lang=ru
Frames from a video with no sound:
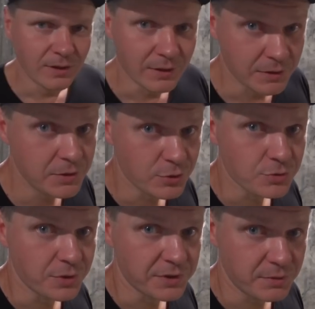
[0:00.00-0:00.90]
я надеюсь,
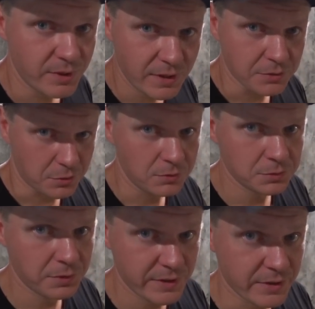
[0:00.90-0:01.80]
что до октября я эту
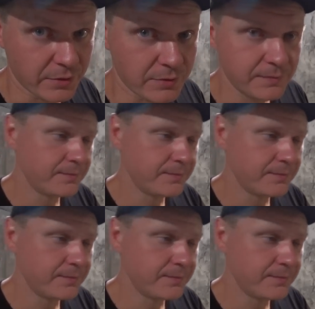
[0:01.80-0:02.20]
комнату доделаю.